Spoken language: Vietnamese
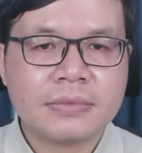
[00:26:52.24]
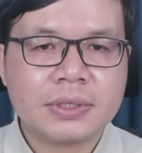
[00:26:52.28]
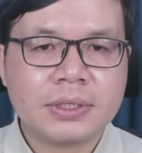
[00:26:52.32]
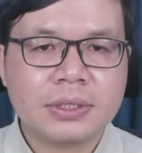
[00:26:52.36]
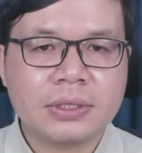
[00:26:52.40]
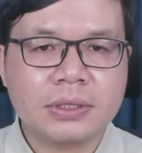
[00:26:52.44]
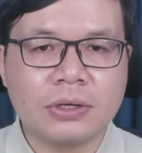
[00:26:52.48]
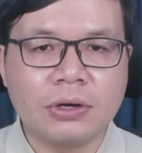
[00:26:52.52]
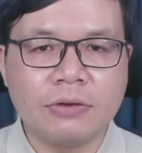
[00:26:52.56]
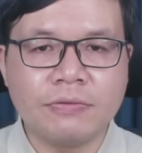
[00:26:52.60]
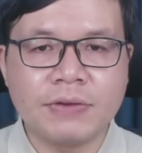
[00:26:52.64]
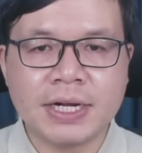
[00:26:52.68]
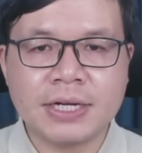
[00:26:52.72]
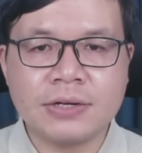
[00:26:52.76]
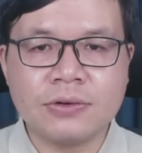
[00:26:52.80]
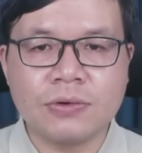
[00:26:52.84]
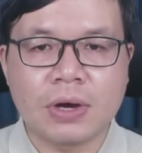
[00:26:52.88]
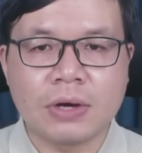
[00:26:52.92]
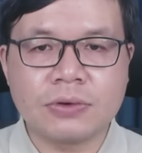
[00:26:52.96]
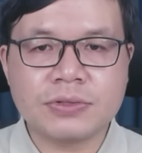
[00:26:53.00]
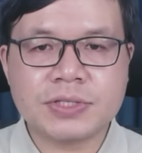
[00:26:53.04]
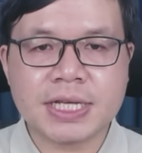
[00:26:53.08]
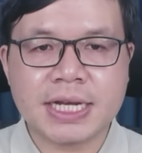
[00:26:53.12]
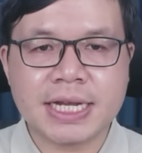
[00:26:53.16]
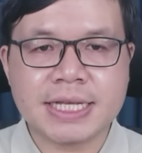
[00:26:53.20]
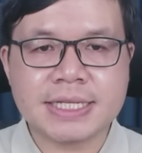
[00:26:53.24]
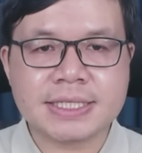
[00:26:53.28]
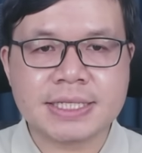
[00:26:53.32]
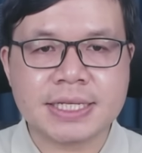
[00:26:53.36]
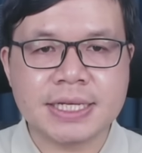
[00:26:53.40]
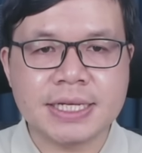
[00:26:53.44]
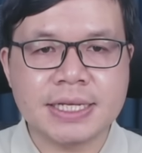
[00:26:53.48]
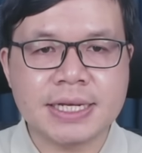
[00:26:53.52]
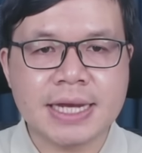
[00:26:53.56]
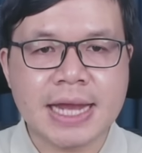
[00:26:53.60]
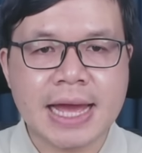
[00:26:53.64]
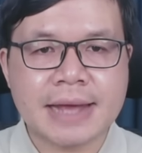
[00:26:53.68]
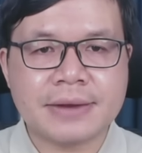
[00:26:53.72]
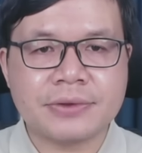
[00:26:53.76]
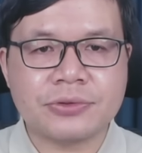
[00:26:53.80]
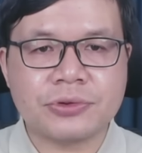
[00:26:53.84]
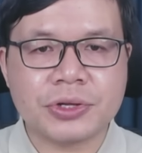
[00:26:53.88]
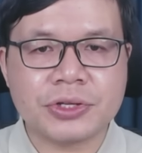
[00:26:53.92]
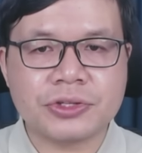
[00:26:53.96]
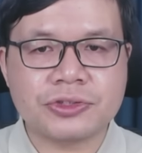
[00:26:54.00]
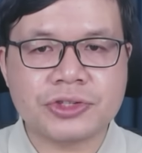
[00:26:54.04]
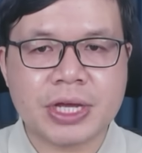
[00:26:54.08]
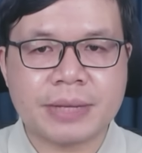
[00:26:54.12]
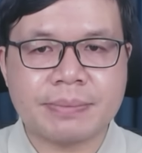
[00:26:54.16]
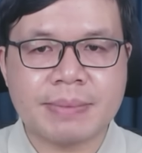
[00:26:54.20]
Cố vấn của ông Zelensky là
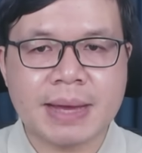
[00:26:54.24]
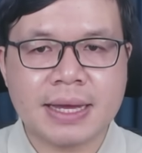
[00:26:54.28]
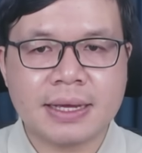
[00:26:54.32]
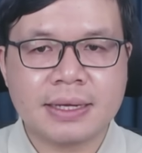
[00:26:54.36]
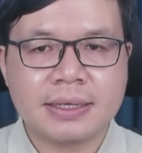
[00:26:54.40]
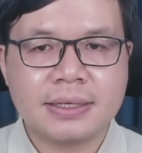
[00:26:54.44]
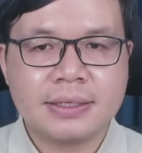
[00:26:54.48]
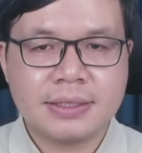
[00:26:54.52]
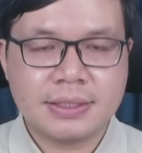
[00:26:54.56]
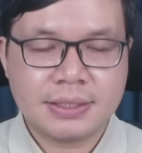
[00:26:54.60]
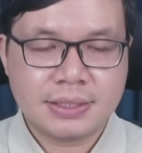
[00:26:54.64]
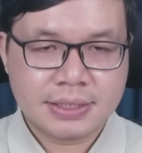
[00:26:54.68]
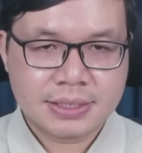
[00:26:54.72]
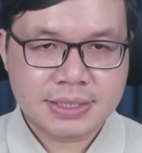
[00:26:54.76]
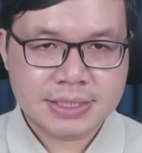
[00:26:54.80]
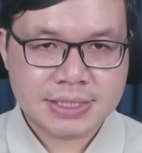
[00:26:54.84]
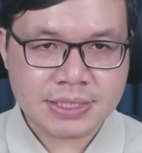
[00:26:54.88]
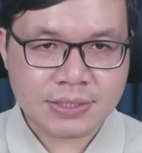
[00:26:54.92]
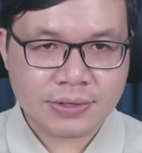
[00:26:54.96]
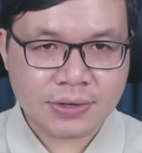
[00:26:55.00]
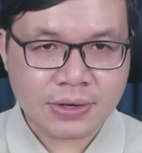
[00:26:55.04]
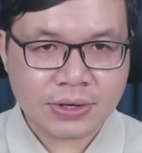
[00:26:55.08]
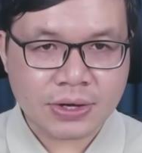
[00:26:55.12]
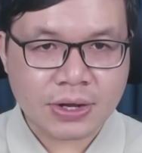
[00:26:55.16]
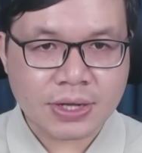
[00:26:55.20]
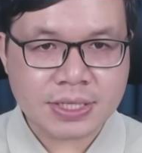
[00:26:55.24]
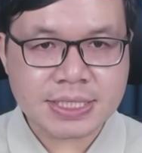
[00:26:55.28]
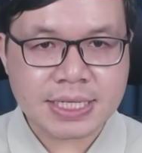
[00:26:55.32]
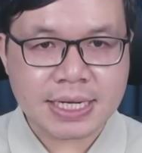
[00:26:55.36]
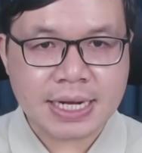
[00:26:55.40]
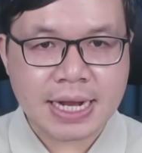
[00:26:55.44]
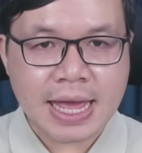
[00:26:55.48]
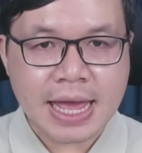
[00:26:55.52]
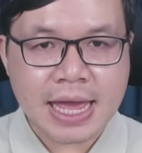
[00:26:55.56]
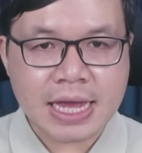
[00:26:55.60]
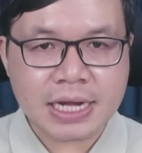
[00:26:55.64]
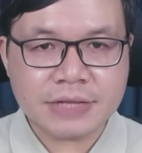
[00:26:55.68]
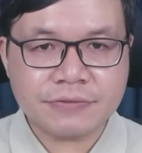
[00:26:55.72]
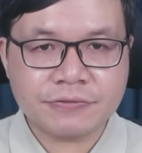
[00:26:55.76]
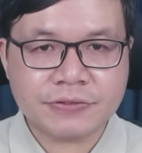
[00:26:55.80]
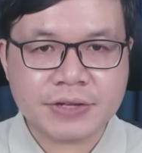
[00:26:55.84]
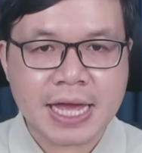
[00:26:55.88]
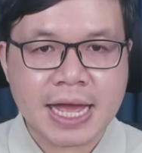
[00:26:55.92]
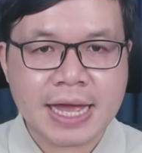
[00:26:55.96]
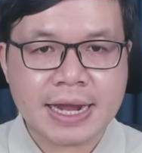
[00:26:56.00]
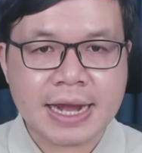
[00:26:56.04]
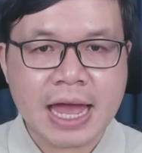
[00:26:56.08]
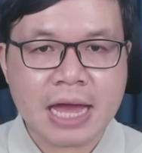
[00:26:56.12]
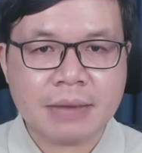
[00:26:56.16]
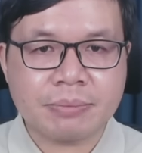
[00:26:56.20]
Andriy Yemak sau đó nói rằng là
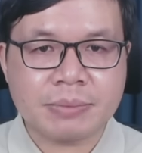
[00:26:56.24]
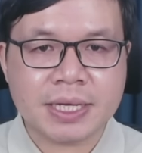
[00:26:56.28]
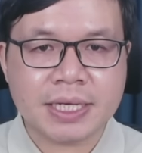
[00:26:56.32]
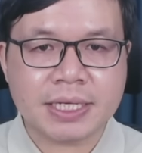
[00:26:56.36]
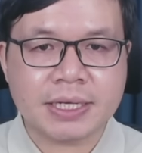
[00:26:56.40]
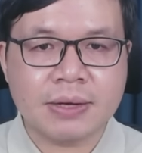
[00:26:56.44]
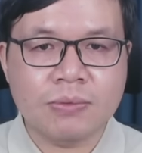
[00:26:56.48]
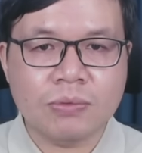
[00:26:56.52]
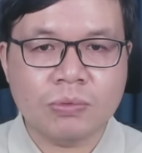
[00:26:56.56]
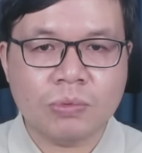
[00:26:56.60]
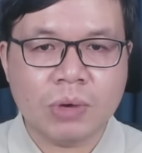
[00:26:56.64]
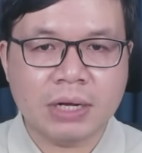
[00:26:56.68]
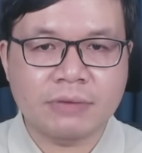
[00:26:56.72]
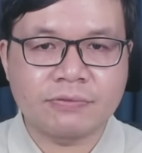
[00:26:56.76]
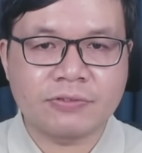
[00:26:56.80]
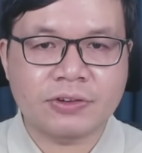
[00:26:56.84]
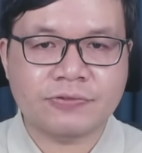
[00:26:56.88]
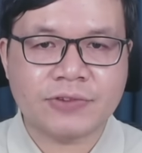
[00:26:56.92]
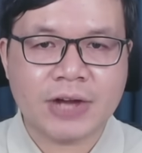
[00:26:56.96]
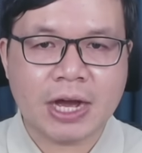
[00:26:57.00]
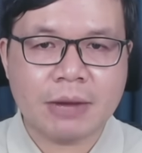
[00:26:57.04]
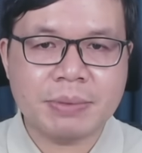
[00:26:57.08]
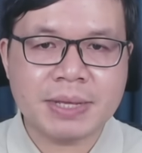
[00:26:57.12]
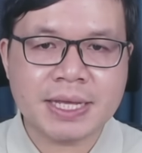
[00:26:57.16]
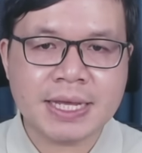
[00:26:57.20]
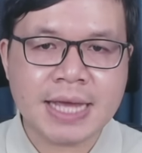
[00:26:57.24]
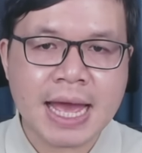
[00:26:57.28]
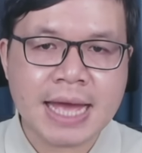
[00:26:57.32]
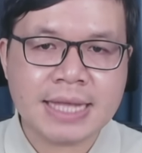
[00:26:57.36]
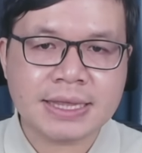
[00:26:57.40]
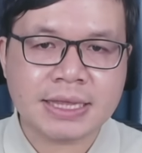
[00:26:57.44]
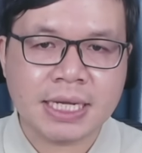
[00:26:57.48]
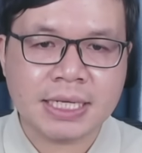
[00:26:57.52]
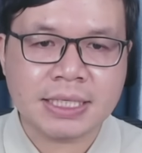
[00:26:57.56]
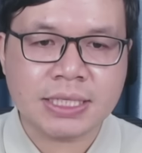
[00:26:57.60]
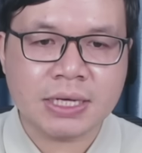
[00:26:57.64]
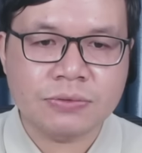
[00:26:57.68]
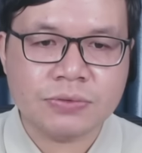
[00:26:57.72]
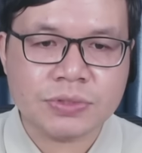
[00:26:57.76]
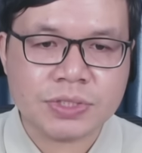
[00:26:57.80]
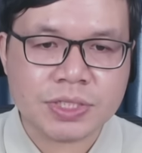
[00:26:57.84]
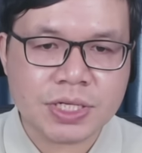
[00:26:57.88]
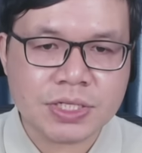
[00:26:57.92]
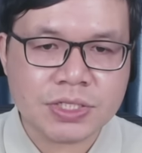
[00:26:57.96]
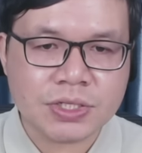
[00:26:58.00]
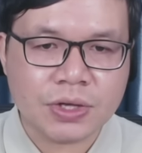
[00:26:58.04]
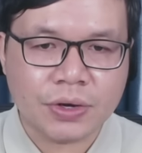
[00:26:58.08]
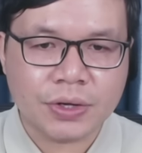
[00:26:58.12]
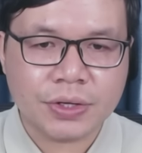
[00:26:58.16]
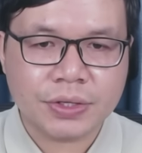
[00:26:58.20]
Adivka đang bị không quân và pháo binh Nga tấn công
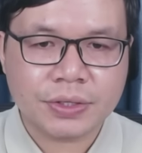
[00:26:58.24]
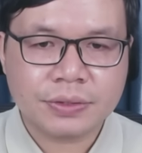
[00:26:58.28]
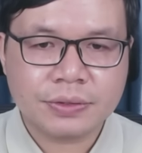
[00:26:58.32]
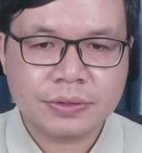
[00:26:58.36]
dữ dội.